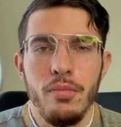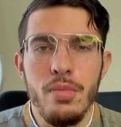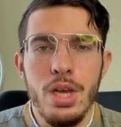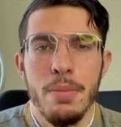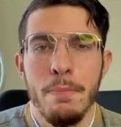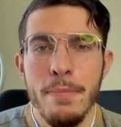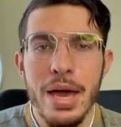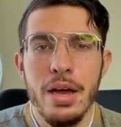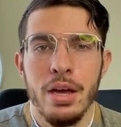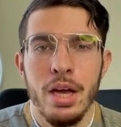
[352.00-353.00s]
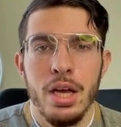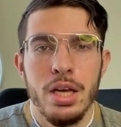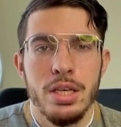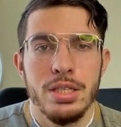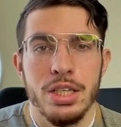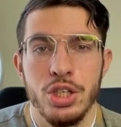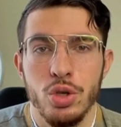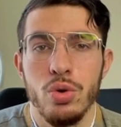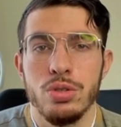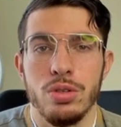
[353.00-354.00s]
Mais ces
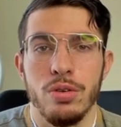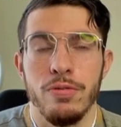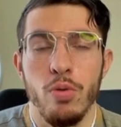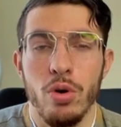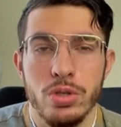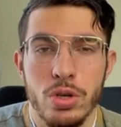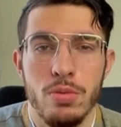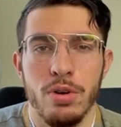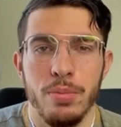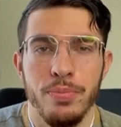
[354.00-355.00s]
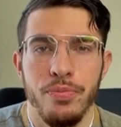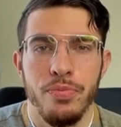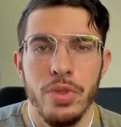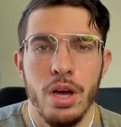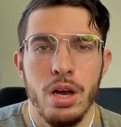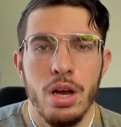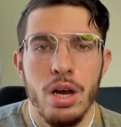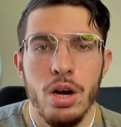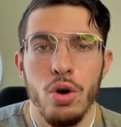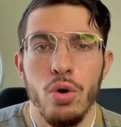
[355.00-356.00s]
choses vont ensemble.
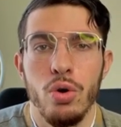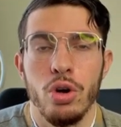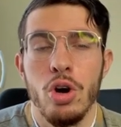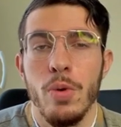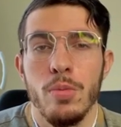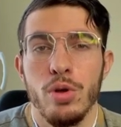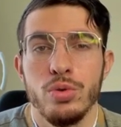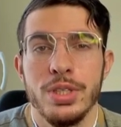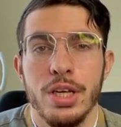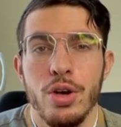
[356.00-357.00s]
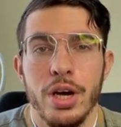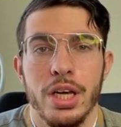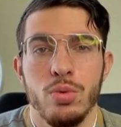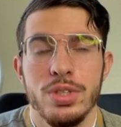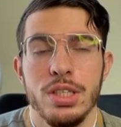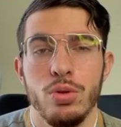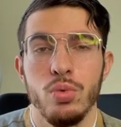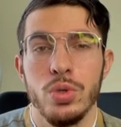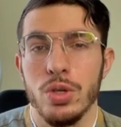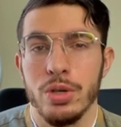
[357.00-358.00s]
Le commandement du Seigneur qui nous dit de nous
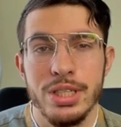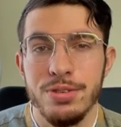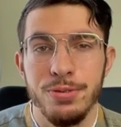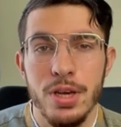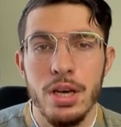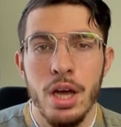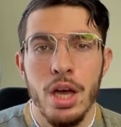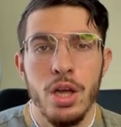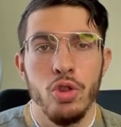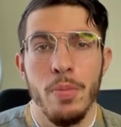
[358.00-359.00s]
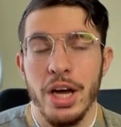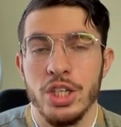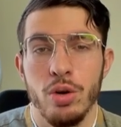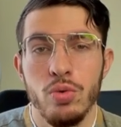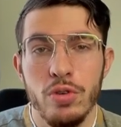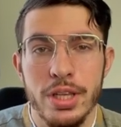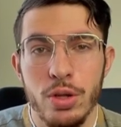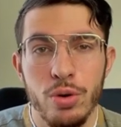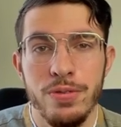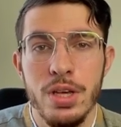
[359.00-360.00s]
sanctifier, de marcher en nouveauté de
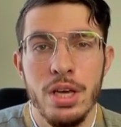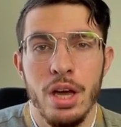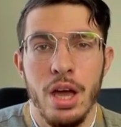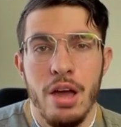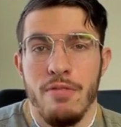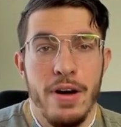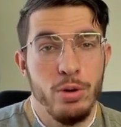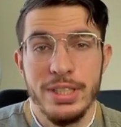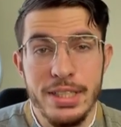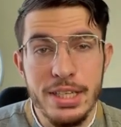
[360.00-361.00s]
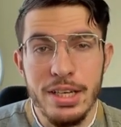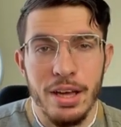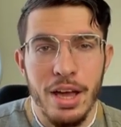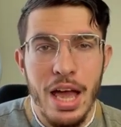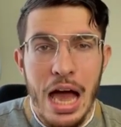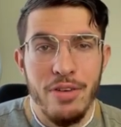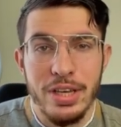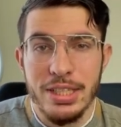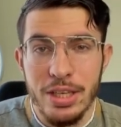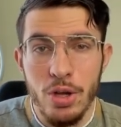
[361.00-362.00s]
vie, va aussi avec
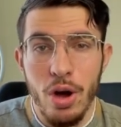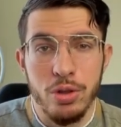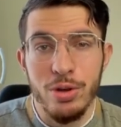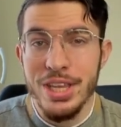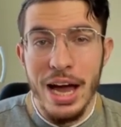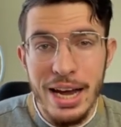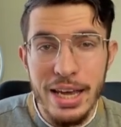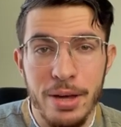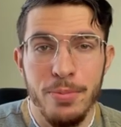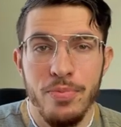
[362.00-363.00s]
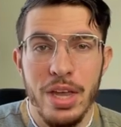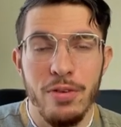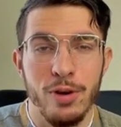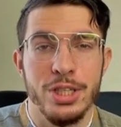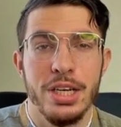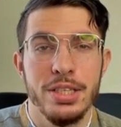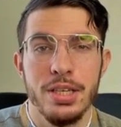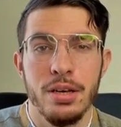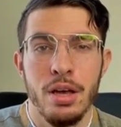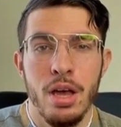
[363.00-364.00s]
cet ordre d'aller
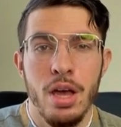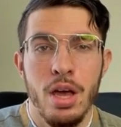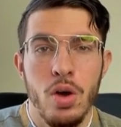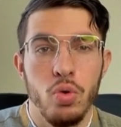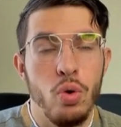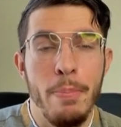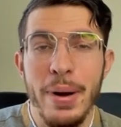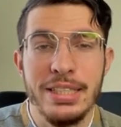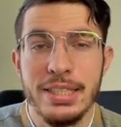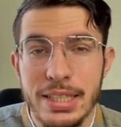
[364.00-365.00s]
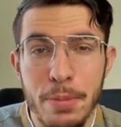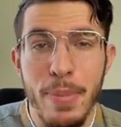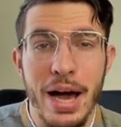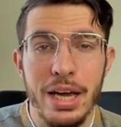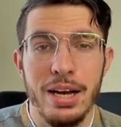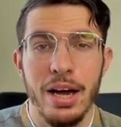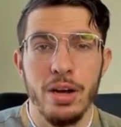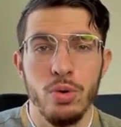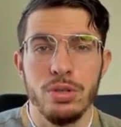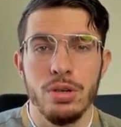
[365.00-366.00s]
évangéliser. On ne doit pas séparer l'un et
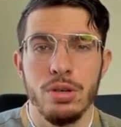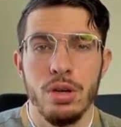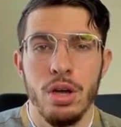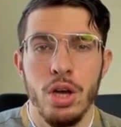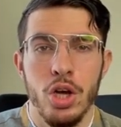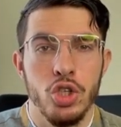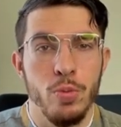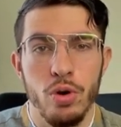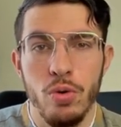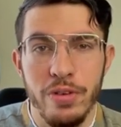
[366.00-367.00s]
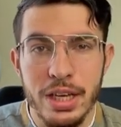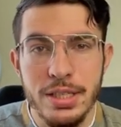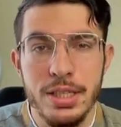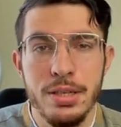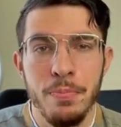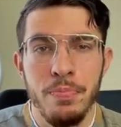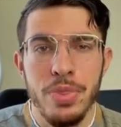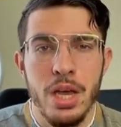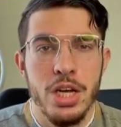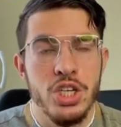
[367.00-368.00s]
l'autre. Je me convertis,
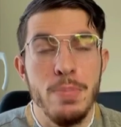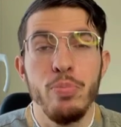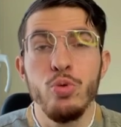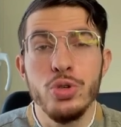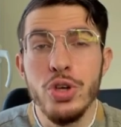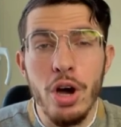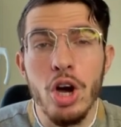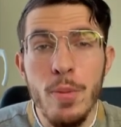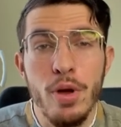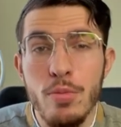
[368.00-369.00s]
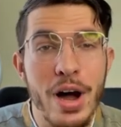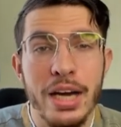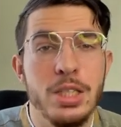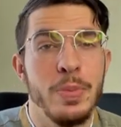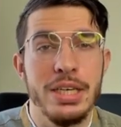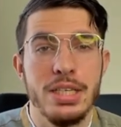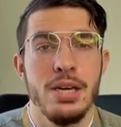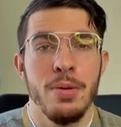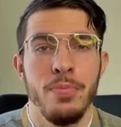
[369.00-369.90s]
j'ai plusieurs commandements à respecter.